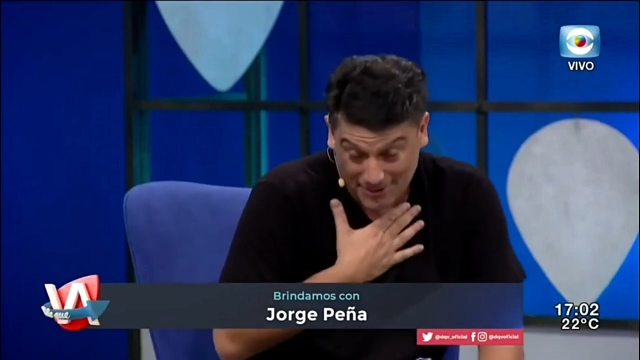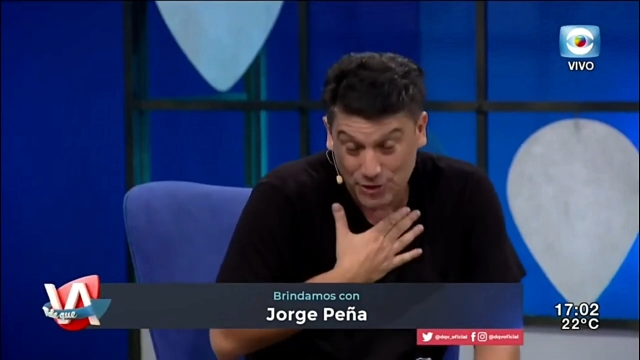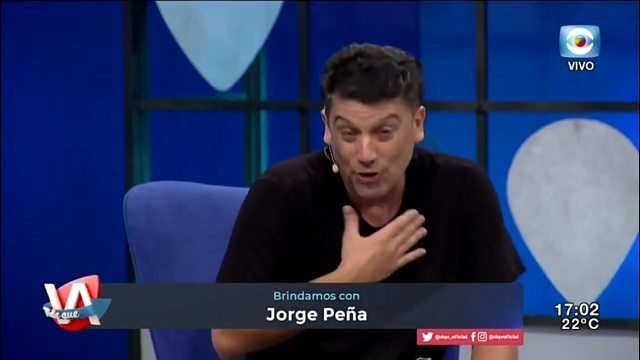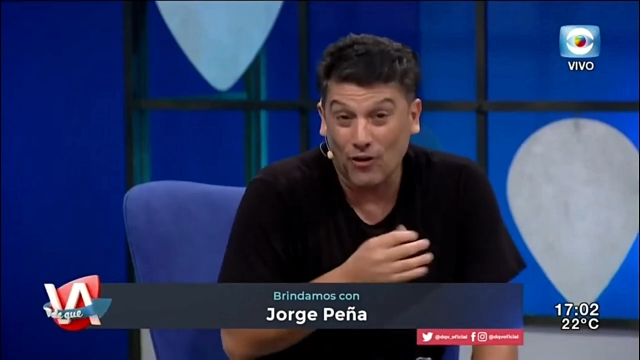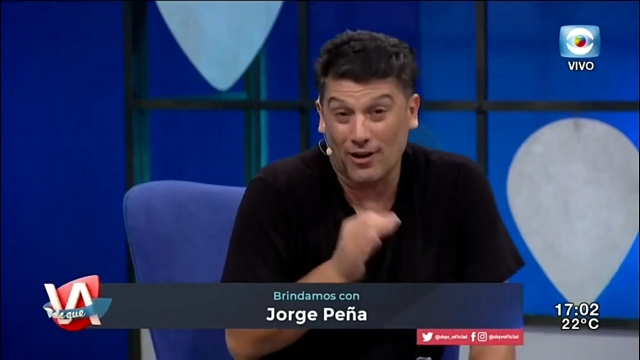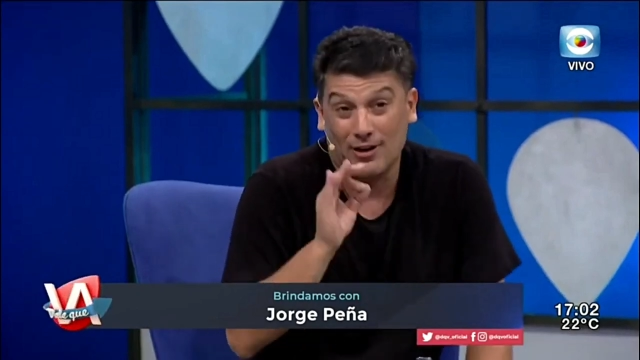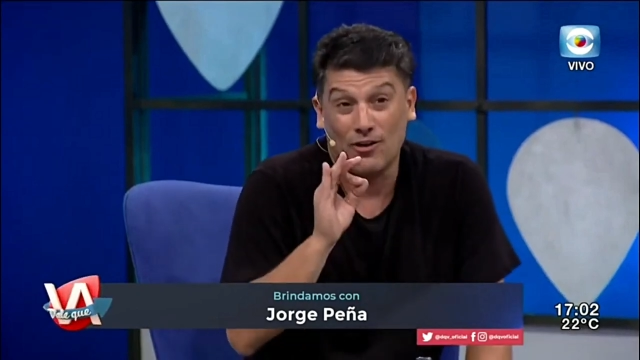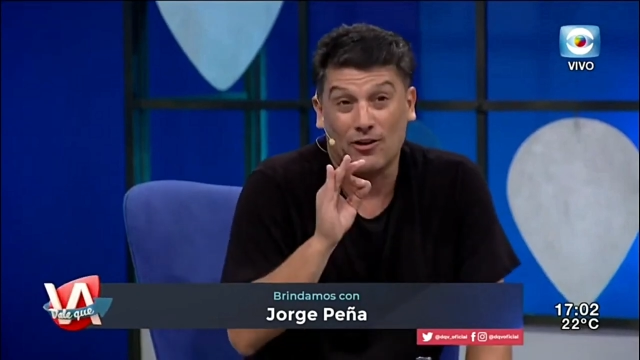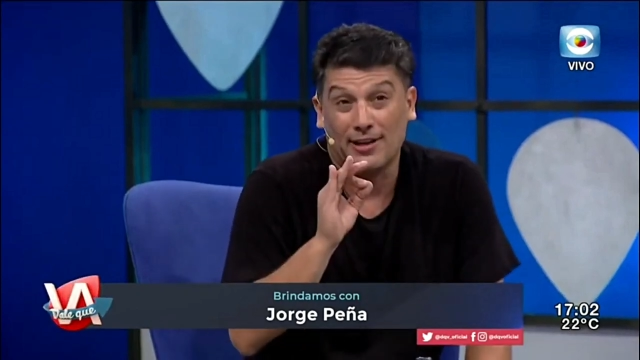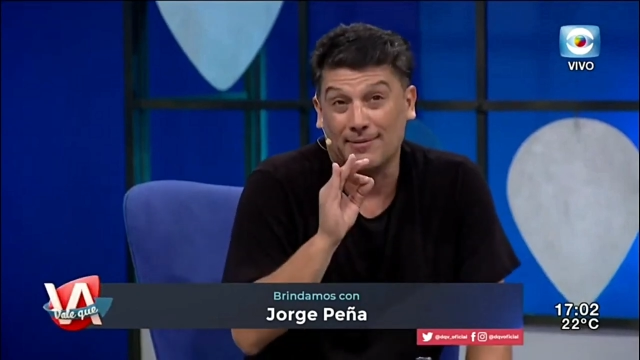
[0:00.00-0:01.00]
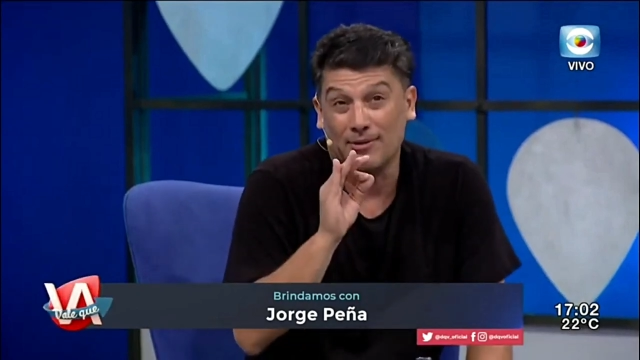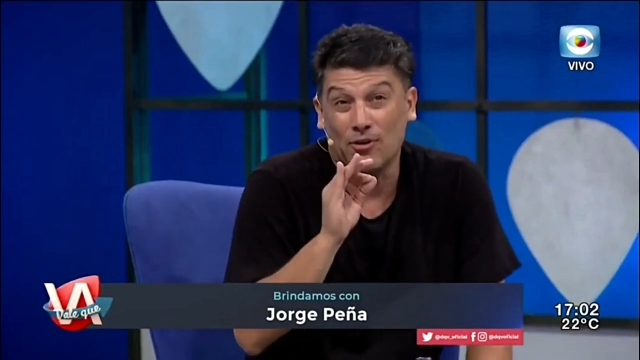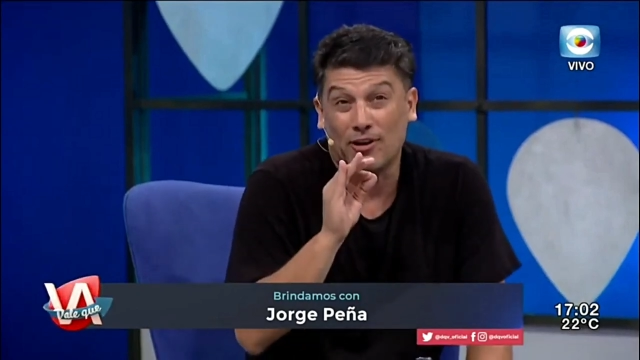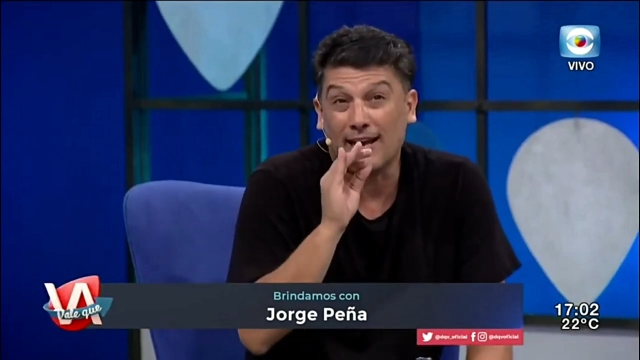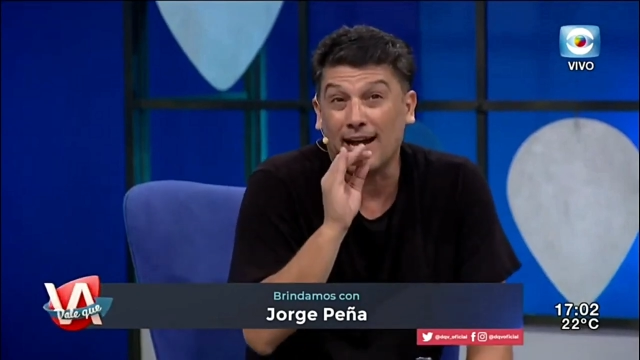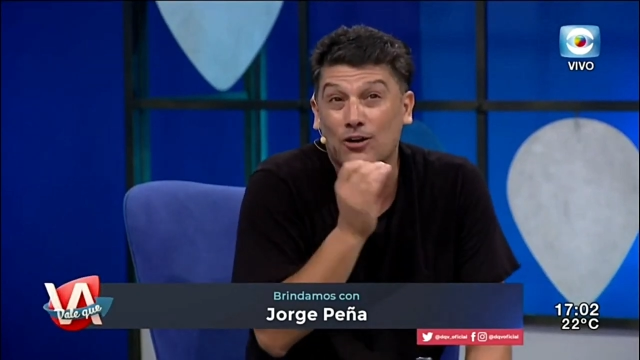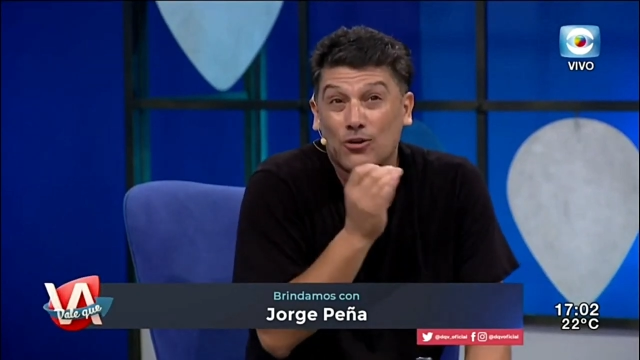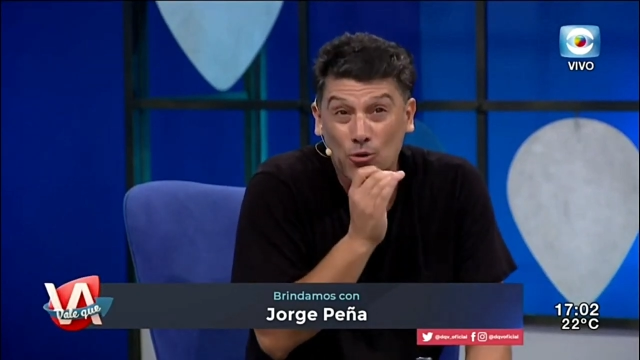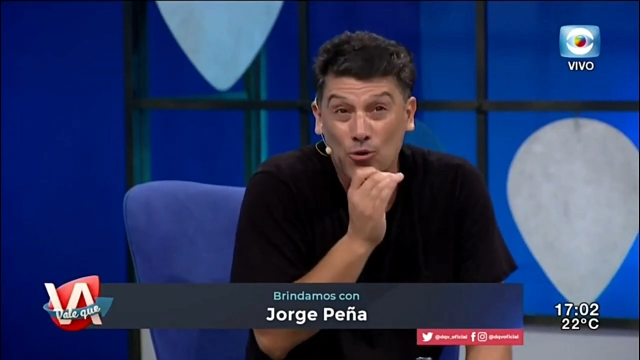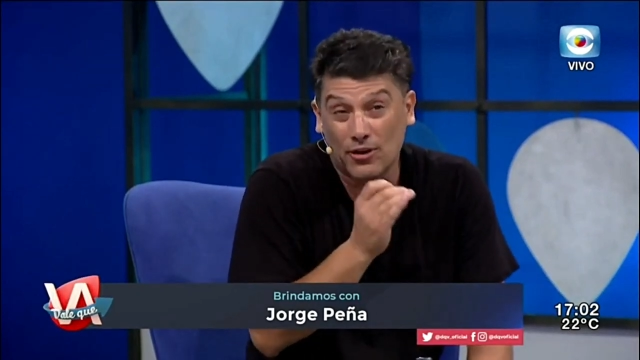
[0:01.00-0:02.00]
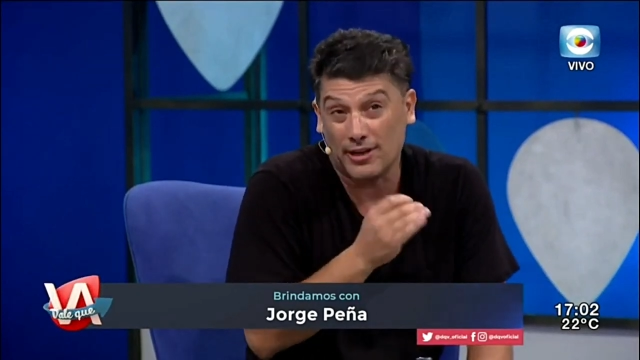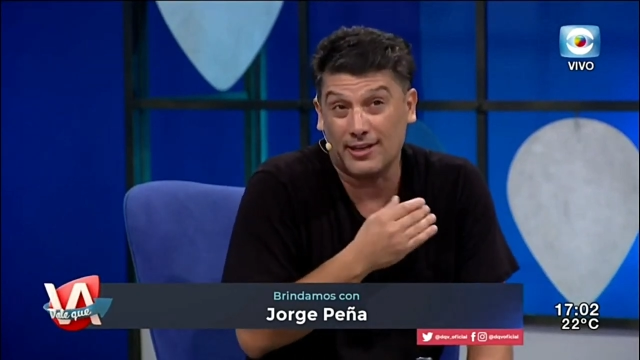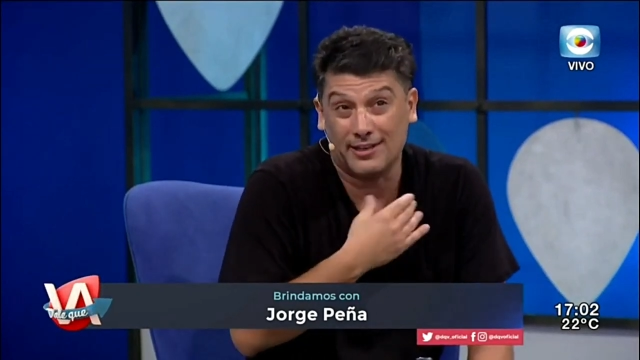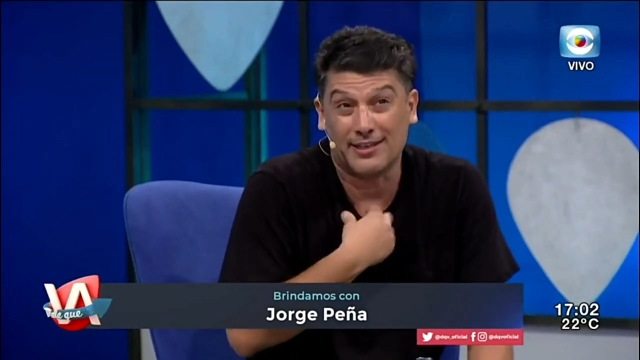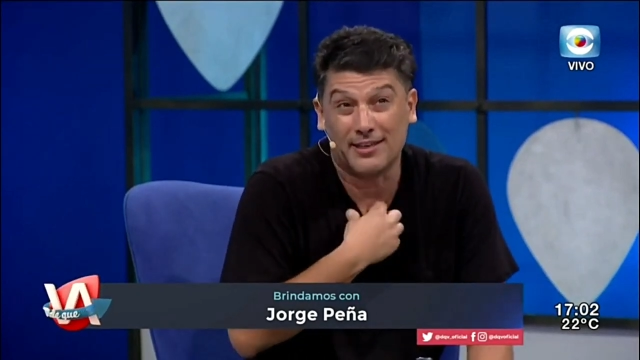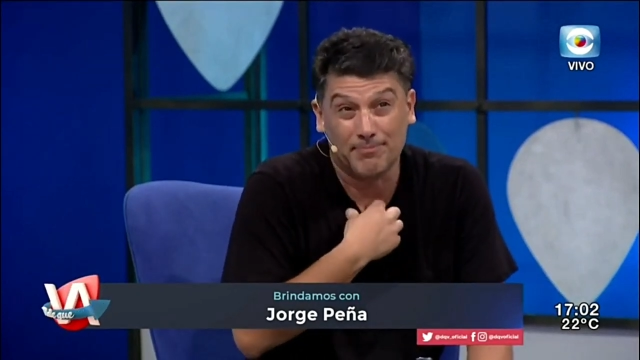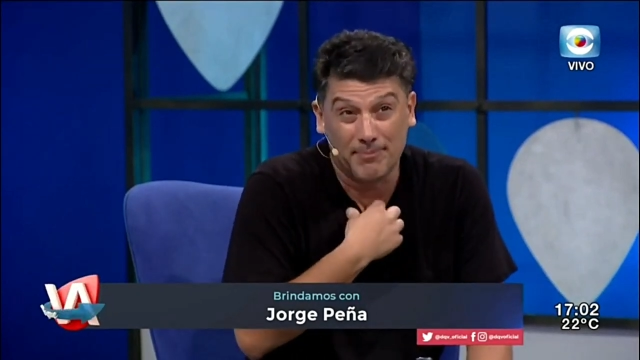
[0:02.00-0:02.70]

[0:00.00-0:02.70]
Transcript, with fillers: Yo lo que, lo que calculo y que,